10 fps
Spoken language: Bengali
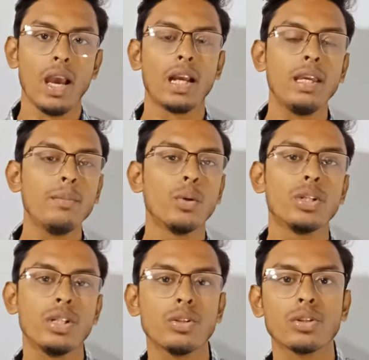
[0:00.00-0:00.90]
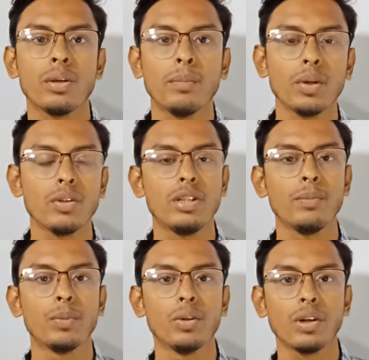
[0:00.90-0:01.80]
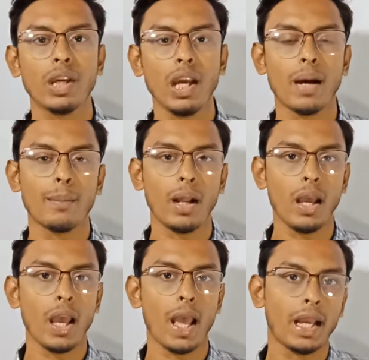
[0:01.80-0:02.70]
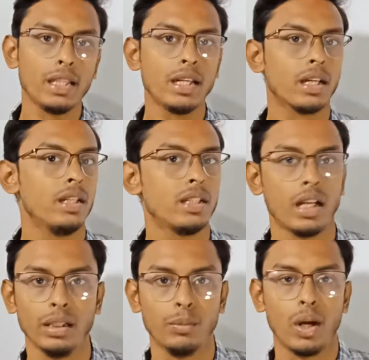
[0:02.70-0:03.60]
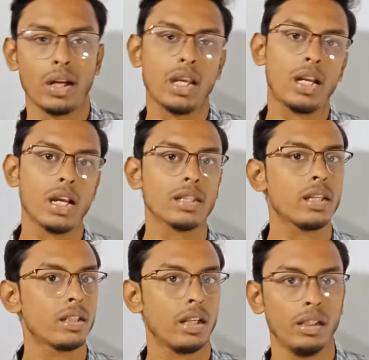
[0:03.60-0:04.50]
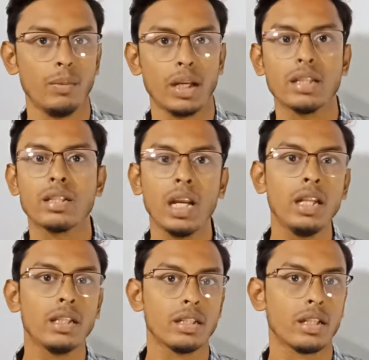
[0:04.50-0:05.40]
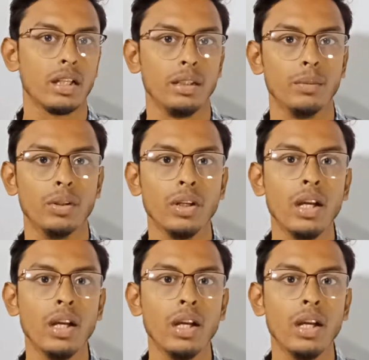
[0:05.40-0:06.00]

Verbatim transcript: একই বৈশিষ্ট্য সম্পন্ন জীবগুলোকে আমরা একই জায়গায় স্থান দিব একই ক্লাসে স্থান দিব একই শ্রেণীতে স্থান দিব